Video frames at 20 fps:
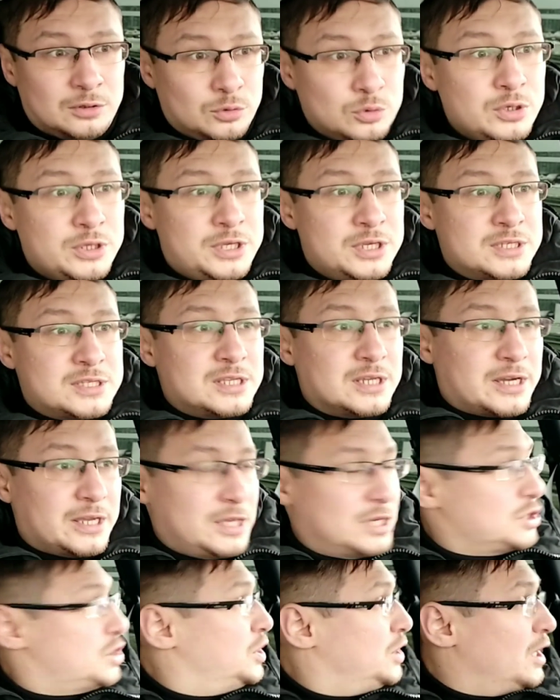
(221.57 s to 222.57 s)
Ну, единственное,
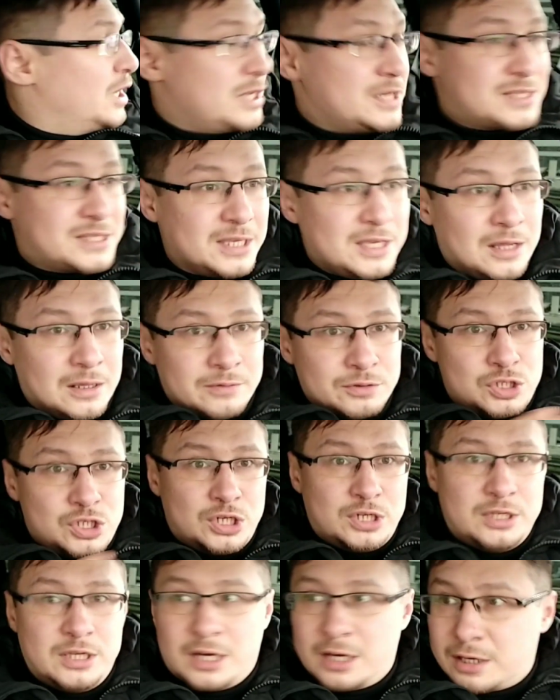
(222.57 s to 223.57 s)
конечно, я не стоял в
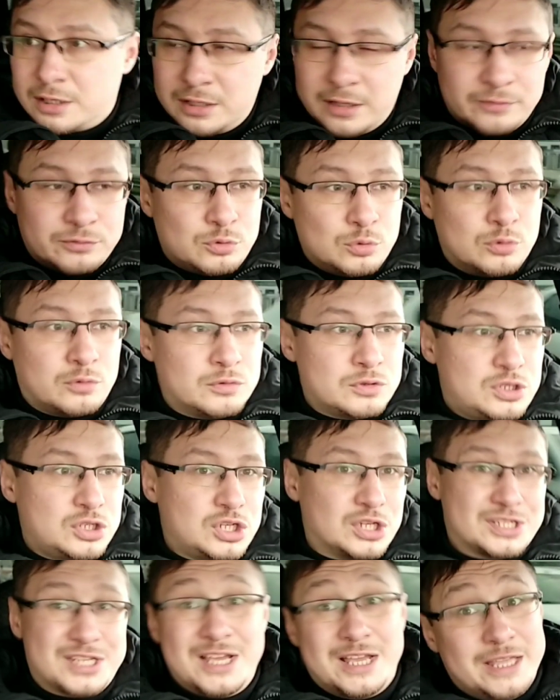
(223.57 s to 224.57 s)
очередях, когда вдруг вот
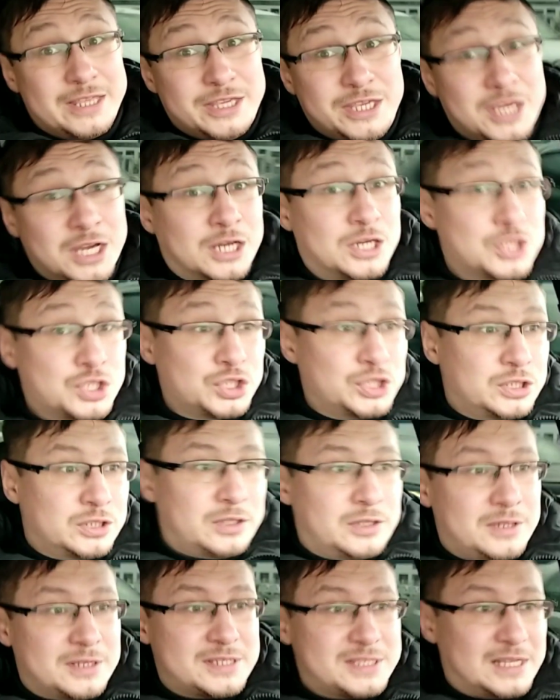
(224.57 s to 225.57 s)
сейчас
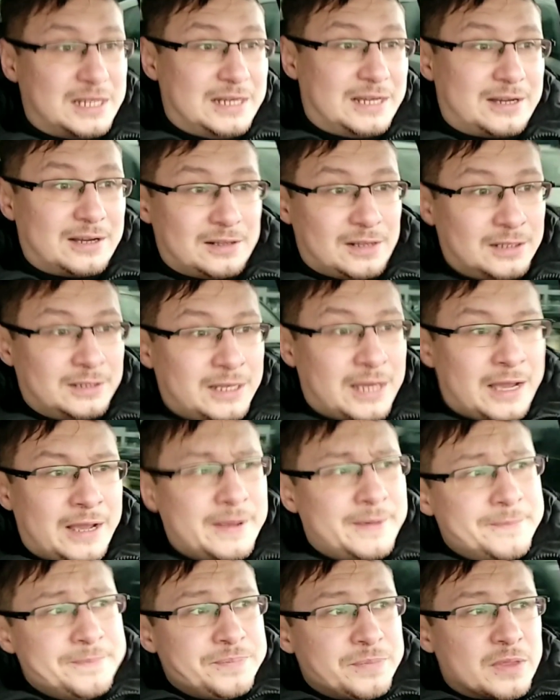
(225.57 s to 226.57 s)
неожиданно настали холода,
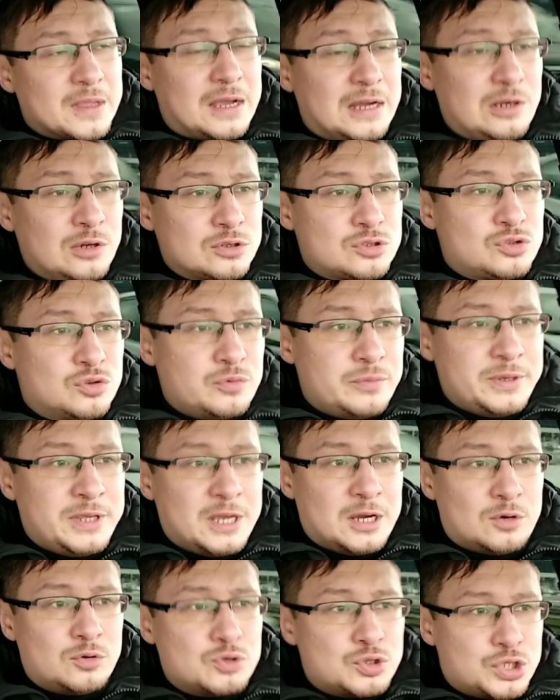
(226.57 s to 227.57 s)
колеса у
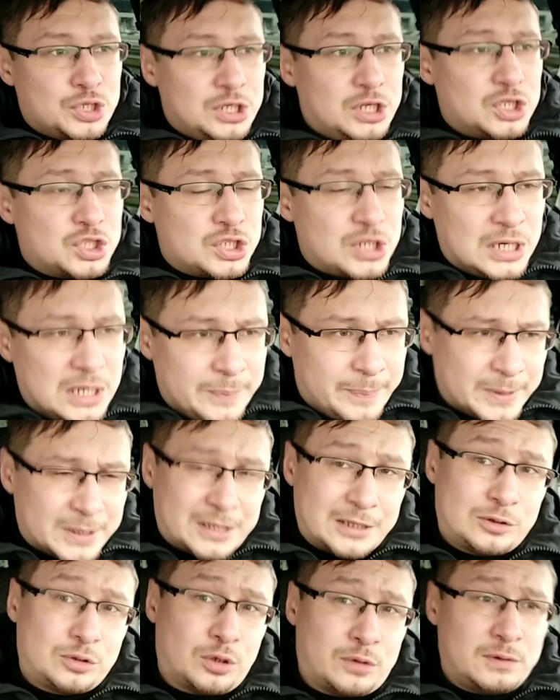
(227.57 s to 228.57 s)
меня уже лежали,
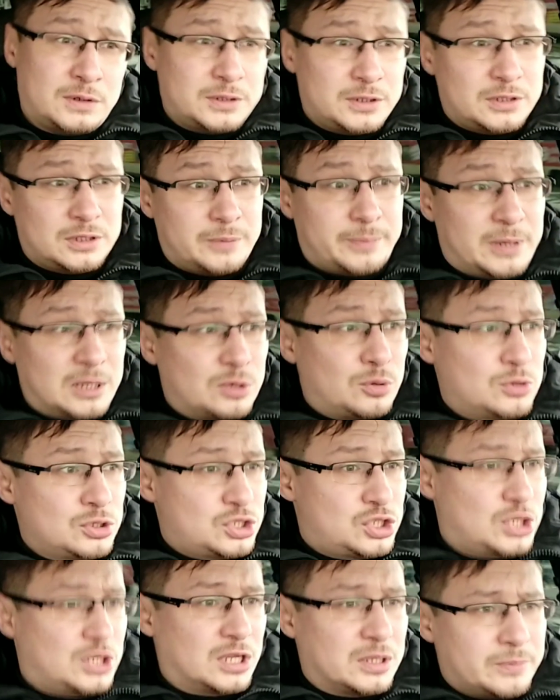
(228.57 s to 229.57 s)
подготовленные на
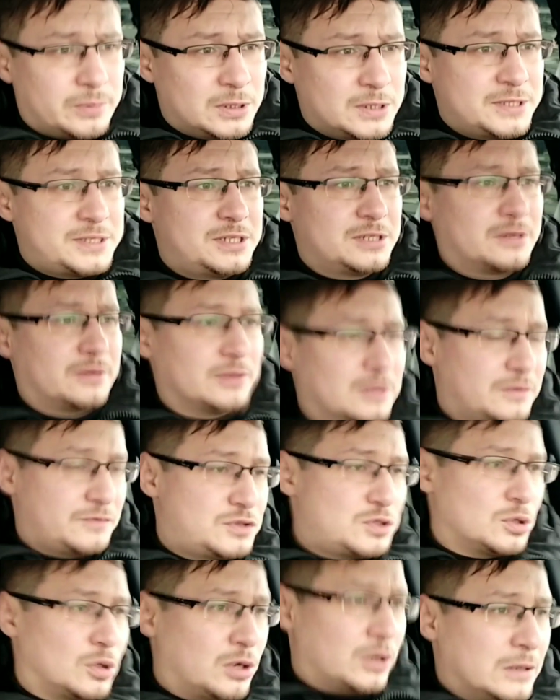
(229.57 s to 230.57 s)
балкончике, отбалансированные,
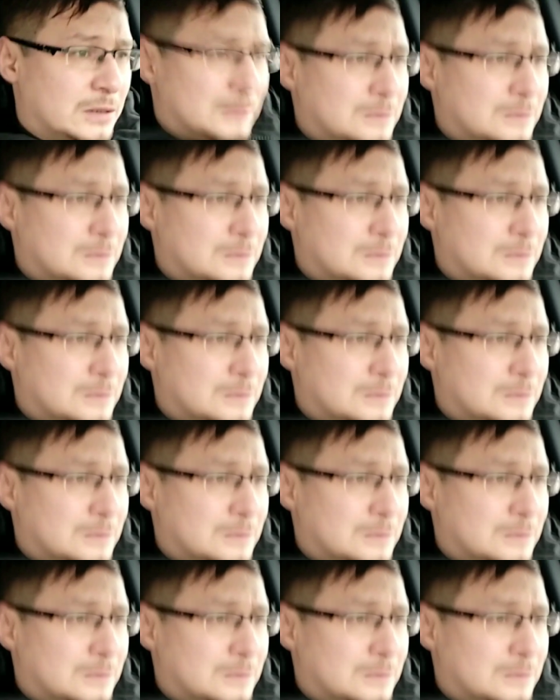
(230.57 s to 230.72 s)
все.